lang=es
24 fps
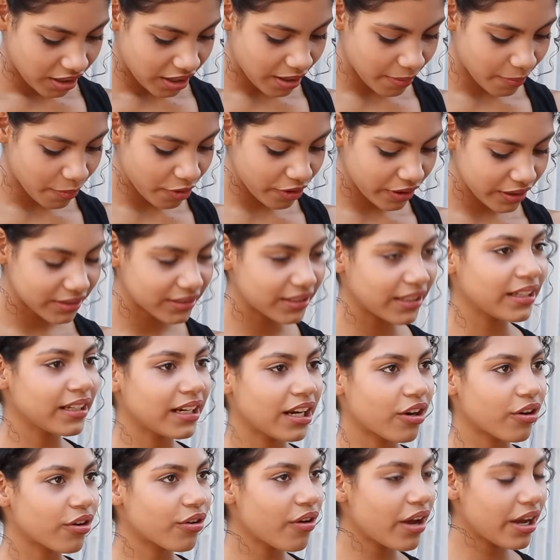Amor, este
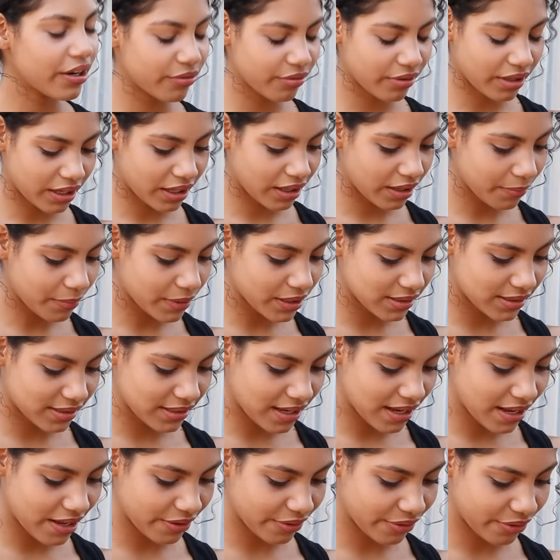dinero nos ayudará
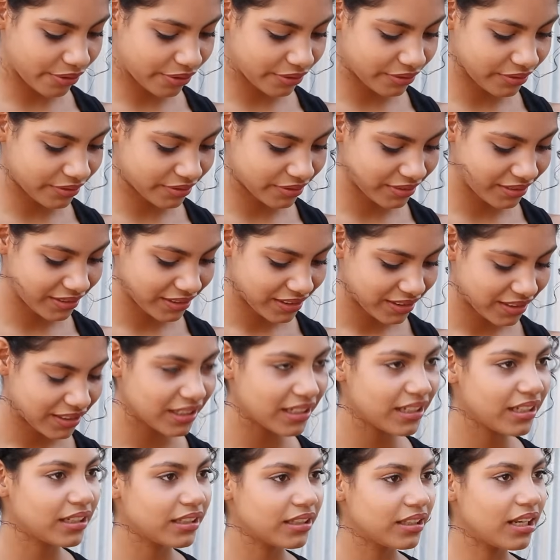demasiado.
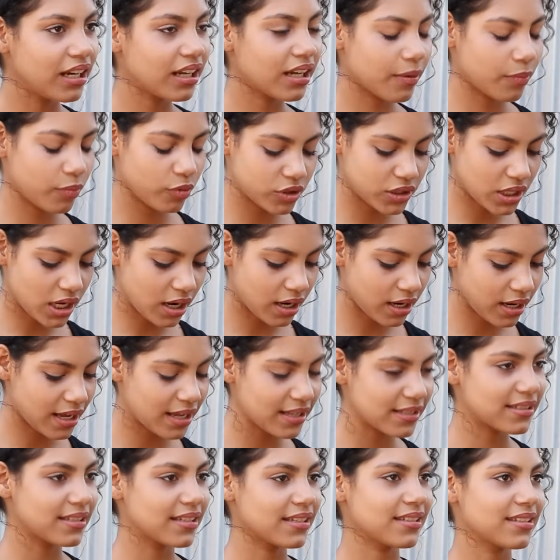Dile que muchas
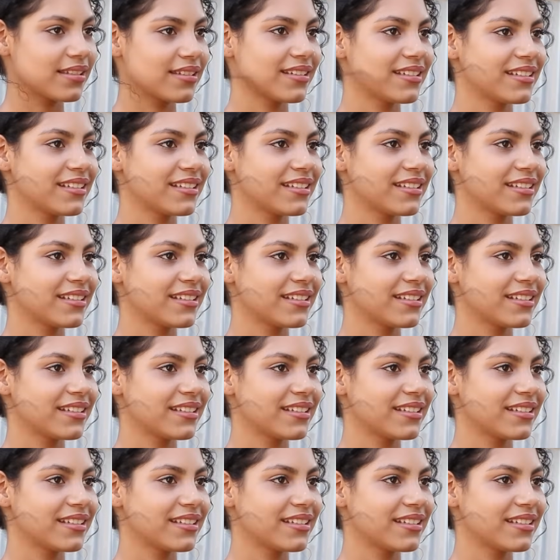gracias.